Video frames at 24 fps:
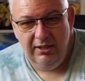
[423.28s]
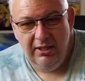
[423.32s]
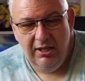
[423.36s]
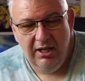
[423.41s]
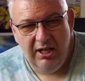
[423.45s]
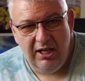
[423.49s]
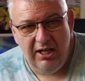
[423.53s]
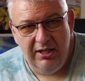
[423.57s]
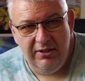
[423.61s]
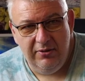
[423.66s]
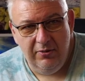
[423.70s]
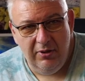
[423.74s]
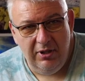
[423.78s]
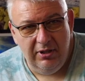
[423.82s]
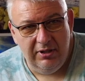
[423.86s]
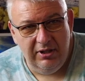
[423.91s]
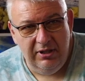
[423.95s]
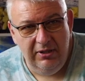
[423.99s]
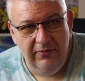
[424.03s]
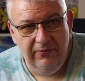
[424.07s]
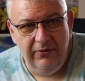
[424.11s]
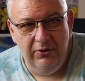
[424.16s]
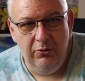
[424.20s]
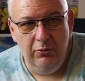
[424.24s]
mhm.
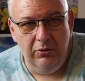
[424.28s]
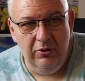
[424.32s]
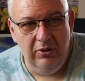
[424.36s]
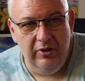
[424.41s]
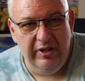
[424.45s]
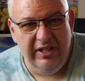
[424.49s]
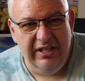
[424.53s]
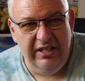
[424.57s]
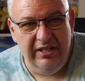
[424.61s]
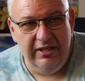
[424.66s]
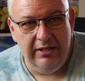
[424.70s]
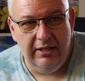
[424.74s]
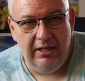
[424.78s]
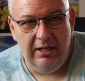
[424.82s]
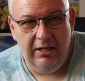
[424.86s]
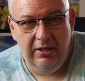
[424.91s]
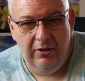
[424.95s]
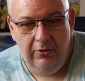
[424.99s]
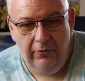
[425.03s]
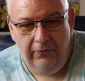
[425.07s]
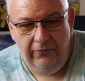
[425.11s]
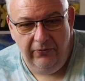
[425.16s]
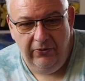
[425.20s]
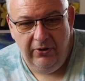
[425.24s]
radioaktive Nukleide
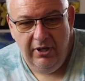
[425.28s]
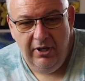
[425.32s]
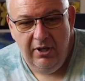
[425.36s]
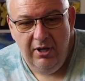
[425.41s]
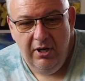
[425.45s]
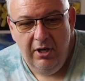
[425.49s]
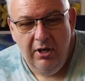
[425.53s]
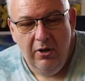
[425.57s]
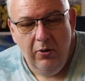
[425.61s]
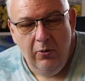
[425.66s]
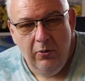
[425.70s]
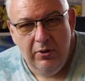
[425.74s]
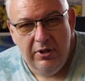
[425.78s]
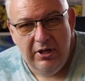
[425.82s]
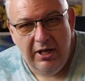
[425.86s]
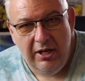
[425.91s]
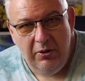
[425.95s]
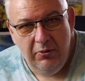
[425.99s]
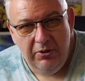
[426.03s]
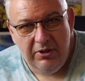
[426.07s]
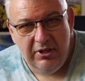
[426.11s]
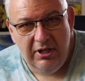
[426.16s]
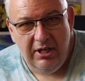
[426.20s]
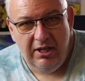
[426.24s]
auf. Und
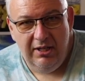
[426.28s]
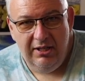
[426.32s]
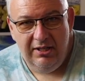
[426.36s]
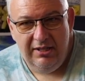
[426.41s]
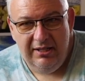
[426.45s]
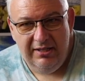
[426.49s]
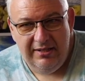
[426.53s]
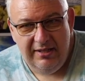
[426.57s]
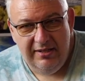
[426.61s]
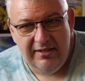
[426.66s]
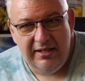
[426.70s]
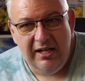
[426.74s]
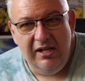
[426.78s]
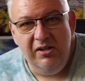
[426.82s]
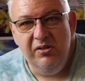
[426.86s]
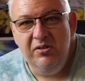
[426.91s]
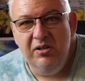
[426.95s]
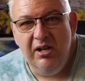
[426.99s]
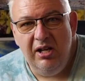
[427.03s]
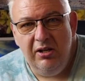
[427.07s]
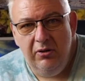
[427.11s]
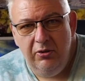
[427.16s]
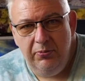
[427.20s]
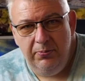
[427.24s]
auch da ist es
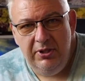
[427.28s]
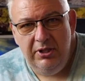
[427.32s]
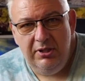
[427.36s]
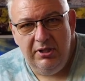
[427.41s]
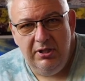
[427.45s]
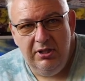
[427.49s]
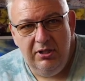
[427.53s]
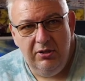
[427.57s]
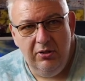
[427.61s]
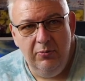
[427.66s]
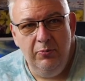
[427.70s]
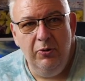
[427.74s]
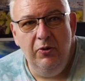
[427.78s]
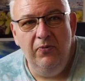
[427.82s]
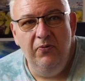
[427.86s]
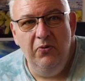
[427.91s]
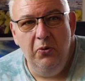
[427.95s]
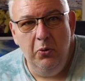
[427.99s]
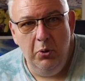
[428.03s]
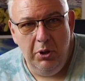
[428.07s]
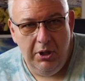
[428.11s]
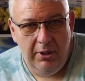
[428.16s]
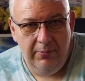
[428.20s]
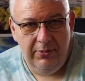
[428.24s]
also auch wichtig, immer
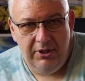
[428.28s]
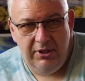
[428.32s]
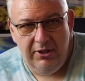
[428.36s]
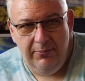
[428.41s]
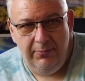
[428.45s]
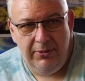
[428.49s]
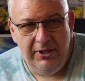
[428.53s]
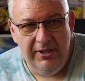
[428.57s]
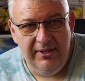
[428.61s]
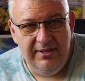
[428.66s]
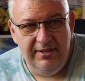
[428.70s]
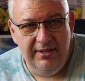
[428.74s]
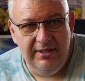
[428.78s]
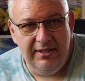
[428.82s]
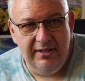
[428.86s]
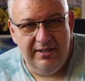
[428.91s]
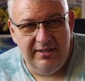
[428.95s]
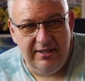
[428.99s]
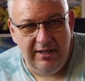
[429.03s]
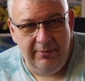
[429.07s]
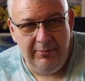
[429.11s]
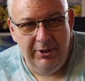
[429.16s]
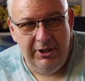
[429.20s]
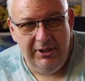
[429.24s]
wo habe ich die Pilze
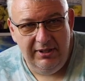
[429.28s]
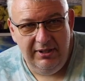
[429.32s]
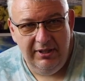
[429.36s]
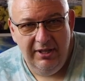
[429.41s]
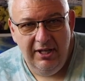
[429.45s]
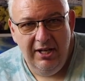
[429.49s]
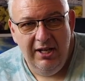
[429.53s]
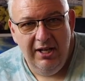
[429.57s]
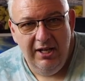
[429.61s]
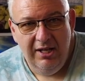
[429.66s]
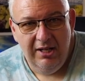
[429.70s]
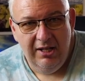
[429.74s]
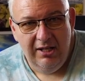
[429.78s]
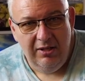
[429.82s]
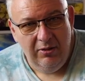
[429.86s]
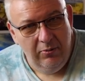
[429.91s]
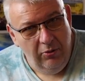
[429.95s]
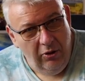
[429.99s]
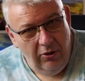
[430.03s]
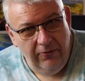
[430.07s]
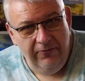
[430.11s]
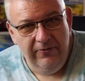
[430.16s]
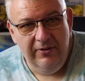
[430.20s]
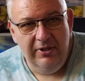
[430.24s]
gesammelt.
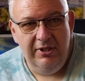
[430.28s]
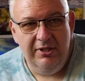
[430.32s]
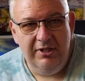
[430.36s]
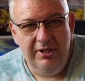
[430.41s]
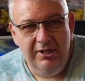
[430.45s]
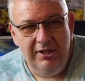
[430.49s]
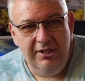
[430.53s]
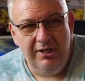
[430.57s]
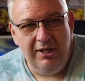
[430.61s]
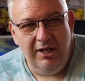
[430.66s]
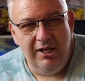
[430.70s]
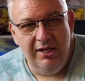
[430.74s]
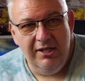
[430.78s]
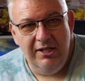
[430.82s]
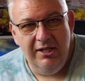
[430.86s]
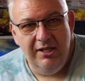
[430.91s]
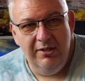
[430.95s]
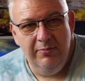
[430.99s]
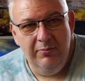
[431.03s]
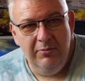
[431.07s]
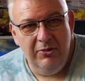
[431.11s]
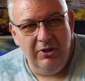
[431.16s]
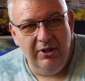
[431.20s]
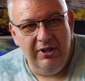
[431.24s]
Hoffentlich nicht gerade
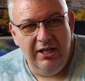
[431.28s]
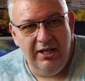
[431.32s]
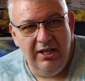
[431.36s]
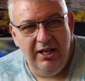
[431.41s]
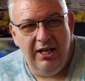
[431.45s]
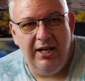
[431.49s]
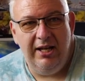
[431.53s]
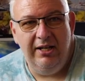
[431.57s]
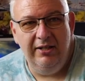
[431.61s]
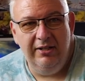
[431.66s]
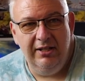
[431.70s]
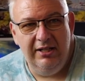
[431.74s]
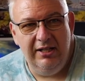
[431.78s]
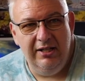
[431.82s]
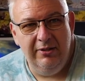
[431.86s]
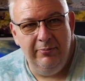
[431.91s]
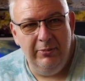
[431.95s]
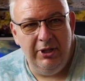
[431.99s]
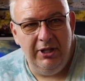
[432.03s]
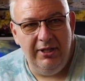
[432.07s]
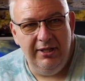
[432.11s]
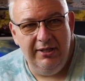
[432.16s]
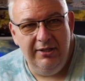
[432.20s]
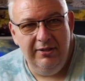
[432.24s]
in der Nähe einer
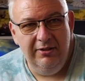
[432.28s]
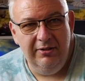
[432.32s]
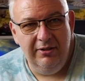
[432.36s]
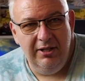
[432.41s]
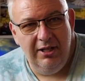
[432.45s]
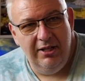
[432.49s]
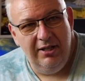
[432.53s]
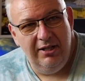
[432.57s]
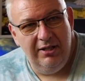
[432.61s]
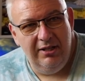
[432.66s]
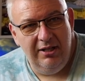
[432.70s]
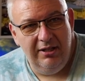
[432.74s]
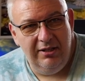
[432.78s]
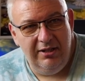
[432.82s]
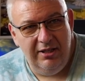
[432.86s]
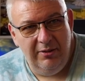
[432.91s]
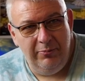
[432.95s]
ehemaligen äh,